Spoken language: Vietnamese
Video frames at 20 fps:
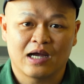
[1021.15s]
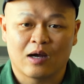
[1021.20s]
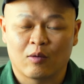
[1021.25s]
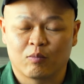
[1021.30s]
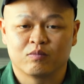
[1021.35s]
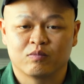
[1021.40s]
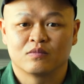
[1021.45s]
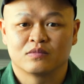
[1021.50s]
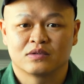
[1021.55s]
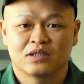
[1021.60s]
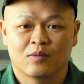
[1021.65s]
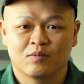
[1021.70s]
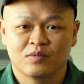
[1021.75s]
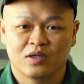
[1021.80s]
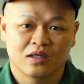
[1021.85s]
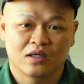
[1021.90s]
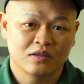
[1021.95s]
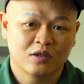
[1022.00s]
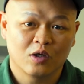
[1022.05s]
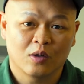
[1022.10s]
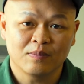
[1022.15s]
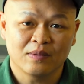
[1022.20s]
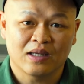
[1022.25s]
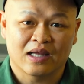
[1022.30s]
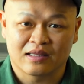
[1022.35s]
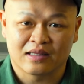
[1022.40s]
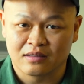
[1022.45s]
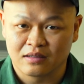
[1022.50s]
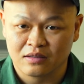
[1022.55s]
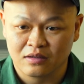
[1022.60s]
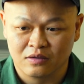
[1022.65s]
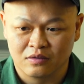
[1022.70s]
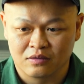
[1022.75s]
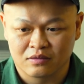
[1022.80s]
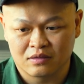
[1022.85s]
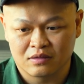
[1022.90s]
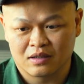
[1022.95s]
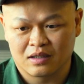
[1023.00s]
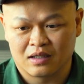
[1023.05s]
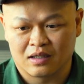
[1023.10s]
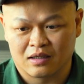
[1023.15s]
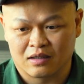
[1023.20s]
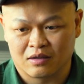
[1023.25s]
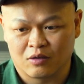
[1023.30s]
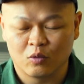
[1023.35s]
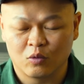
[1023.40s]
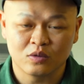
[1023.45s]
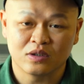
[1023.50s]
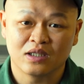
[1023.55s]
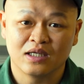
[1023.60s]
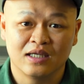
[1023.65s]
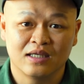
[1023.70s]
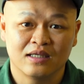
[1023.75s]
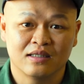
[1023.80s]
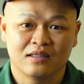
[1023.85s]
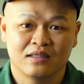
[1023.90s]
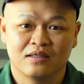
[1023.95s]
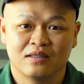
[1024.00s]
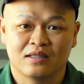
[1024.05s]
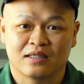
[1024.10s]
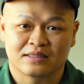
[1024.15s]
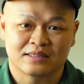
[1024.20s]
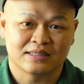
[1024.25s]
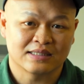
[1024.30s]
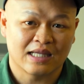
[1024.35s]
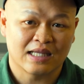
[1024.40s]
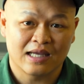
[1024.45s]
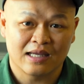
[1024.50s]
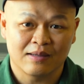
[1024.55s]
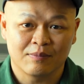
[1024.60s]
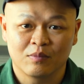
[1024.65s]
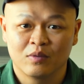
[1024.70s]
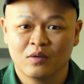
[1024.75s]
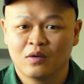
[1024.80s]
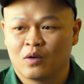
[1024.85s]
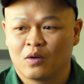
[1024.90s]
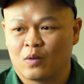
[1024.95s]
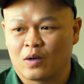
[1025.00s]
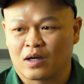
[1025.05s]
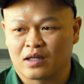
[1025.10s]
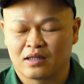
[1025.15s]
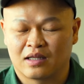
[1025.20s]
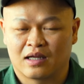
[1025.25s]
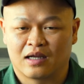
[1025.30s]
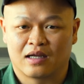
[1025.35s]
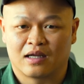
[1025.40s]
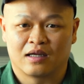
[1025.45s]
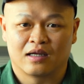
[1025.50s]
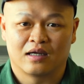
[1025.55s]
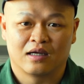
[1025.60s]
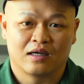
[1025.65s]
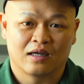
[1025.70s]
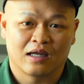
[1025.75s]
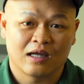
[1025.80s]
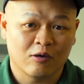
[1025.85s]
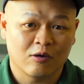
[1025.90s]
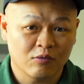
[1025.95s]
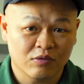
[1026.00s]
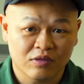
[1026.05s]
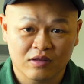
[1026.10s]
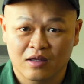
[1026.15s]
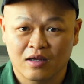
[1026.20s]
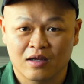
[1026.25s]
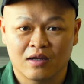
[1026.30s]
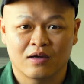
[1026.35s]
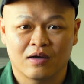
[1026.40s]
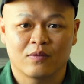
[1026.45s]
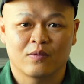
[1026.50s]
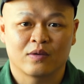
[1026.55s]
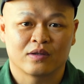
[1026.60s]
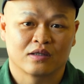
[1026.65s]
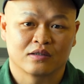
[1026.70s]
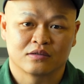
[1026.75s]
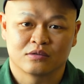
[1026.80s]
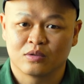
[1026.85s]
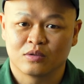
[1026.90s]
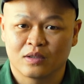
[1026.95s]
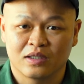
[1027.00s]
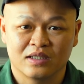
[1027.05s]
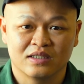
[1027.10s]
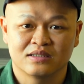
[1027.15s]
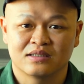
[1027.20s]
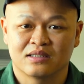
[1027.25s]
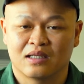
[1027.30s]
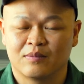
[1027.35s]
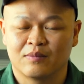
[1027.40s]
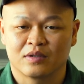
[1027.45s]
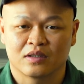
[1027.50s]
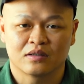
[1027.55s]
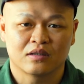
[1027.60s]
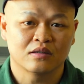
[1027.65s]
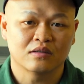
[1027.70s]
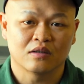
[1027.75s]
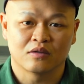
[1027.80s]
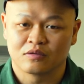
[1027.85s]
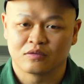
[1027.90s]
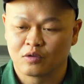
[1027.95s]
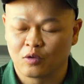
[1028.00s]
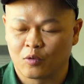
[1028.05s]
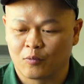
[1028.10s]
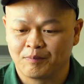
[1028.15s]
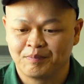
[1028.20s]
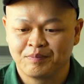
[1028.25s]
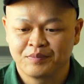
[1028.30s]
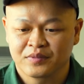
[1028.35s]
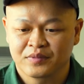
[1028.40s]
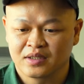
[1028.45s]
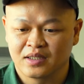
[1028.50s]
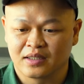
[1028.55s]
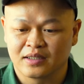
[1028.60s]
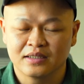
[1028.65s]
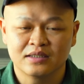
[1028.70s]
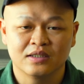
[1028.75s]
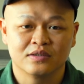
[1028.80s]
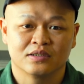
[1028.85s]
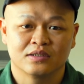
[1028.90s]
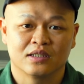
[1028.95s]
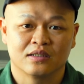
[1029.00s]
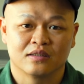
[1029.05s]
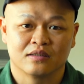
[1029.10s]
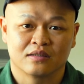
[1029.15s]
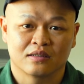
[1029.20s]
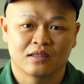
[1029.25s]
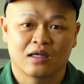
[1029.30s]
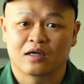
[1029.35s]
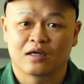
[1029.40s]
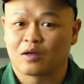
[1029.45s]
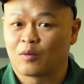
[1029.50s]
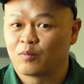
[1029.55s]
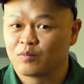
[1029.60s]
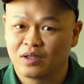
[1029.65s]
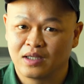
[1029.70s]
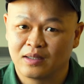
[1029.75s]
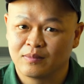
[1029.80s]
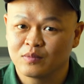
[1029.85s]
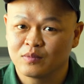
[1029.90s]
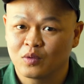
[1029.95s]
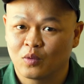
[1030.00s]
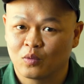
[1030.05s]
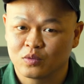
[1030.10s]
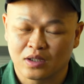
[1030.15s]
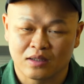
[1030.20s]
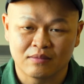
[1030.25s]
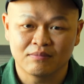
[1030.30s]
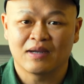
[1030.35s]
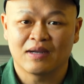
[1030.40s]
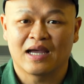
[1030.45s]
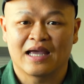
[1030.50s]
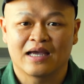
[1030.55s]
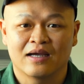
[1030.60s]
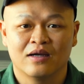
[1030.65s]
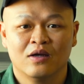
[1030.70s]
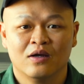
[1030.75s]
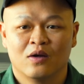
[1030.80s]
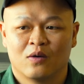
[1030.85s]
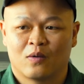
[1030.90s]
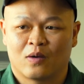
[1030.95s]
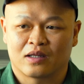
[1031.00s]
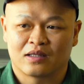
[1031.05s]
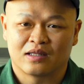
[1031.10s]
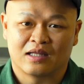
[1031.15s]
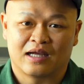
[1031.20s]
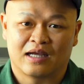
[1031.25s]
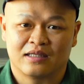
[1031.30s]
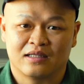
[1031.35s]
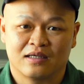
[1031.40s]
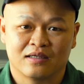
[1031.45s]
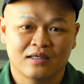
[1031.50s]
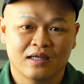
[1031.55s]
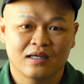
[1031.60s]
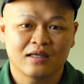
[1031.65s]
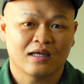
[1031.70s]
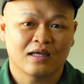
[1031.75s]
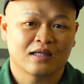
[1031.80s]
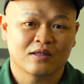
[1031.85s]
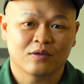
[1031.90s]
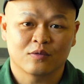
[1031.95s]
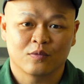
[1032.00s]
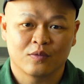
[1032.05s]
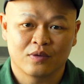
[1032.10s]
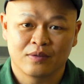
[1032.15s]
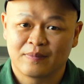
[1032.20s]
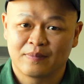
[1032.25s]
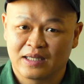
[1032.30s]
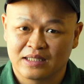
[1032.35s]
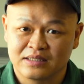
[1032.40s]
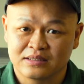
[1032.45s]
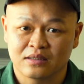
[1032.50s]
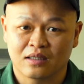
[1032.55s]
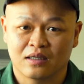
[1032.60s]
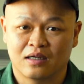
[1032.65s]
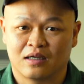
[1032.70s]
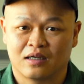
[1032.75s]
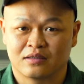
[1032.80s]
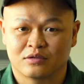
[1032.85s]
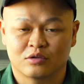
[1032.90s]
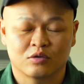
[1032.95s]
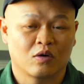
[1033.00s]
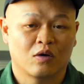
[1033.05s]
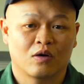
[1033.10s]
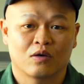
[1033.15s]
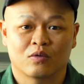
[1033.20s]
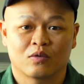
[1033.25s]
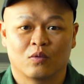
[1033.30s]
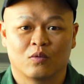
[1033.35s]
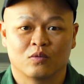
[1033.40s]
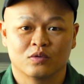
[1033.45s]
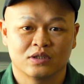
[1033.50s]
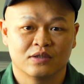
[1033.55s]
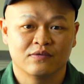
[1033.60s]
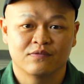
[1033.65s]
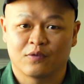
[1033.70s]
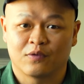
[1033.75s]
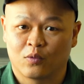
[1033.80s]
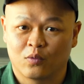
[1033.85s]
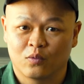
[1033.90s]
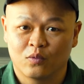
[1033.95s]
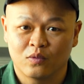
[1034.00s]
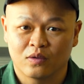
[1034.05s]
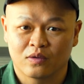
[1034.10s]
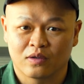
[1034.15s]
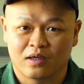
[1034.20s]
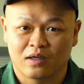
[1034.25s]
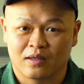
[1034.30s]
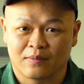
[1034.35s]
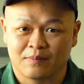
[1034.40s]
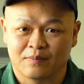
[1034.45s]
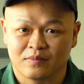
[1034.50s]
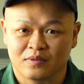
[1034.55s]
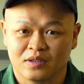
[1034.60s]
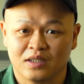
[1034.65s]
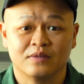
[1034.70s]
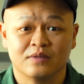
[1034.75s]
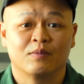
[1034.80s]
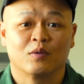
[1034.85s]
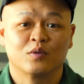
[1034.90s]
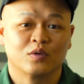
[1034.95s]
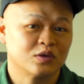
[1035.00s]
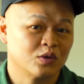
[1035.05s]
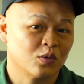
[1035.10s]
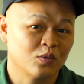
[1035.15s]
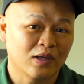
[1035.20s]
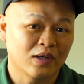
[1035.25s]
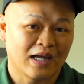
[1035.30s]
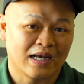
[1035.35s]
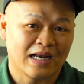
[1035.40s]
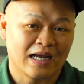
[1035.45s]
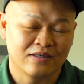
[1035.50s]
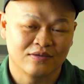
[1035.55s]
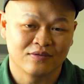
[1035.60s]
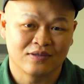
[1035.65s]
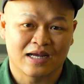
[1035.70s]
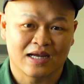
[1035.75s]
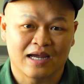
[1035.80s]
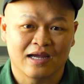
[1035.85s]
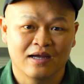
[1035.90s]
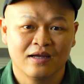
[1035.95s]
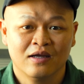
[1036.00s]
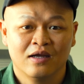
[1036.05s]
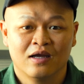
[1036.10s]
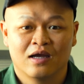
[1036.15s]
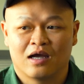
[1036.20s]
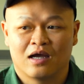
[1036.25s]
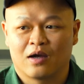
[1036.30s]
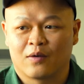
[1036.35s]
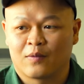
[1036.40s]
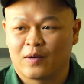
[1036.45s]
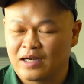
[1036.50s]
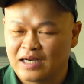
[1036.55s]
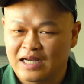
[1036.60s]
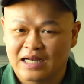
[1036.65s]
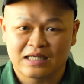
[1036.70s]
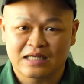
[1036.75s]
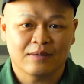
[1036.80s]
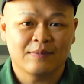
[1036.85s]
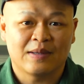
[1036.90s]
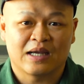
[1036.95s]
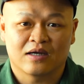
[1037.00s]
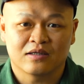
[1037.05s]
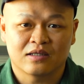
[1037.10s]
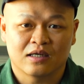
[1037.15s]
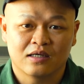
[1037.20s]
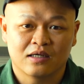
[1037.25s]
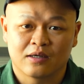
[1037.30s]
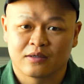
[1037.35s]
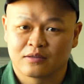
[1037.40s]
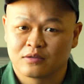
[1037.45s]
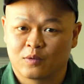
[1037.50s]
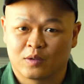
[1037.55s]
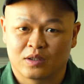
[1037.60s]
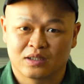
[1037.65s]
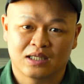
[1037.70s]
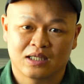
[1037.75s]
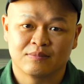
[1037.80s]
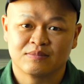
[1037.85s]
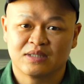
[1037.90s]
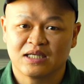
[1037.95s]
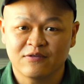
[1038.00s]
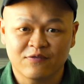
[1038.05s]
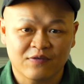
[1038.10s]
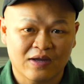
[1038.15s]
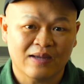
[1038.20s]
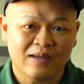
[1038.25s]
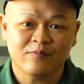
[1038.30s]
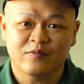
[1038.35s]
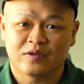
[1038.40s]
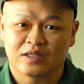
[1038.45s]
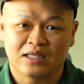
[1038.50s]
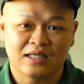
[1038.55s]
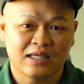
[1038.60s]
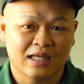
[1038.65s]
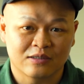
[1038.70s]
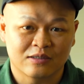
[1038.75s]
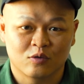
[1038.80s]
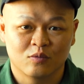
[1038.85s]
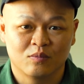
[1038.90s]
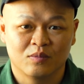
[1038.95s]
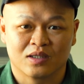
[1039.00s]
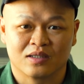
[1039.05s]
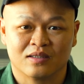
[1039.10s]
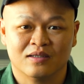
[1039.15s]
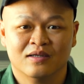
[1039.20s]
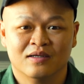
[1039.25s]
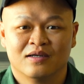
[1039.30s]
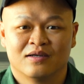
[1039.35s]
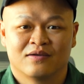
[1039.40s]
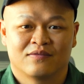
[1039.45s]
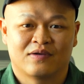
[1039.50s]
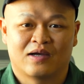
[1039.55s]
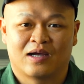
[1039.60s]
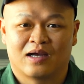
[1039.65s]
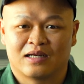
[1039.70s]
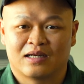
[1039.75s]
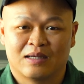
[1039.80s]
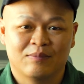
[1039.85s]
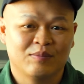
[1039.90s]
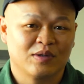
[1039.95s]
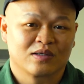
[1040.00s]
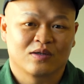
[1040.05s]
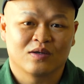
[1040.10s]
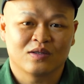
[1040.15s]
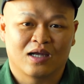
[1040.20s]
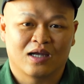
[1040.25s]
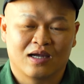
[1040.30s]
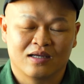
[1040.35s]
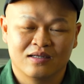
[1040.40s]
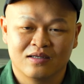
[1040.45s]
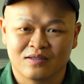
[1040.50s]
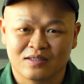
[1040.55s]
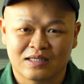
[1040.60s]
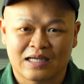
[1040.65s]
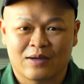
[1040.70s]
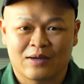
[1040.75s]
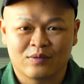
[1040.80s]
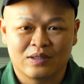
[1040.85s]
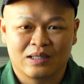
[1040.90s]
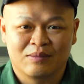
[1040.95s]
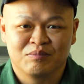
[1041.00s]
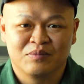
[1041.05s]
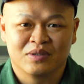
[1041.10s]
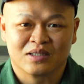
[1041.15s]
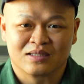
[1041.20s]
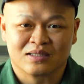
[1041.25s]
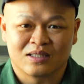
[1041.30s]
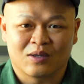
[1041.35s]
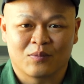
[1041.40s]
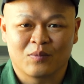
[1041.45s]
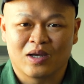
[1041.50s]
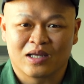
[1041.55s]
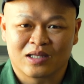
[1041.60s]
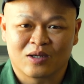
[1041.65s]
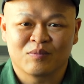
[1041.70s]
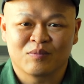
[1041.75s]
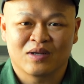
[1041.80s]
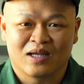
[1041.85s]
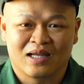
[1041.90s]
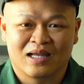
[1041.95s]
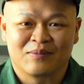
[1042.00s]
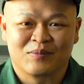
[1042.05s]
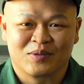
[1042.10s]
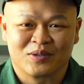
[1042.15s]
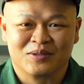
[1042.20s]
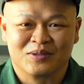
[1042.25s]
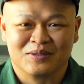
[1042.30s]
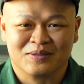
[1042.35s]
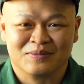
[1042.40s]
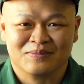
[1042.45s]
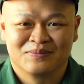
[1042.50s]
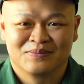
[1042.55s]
học trong những cái nhóm ngành được được à, ưu tiên như là STEM hoặc là à, healthcare hoặc là trace để mình có thể tận dụng những cái chương trình à, cộng điểm của tỉnh bang hoặc là những cái category based à, draw của chính phủ à, bộ di trú Canada đưa ra à, ngoài ra thì các bạn có thể rèn luyện thêm tiếng Pháp và tiếng Anh của mình và để mình có thể nâng cao cái điểm mình trong hệ thống này ha mọi người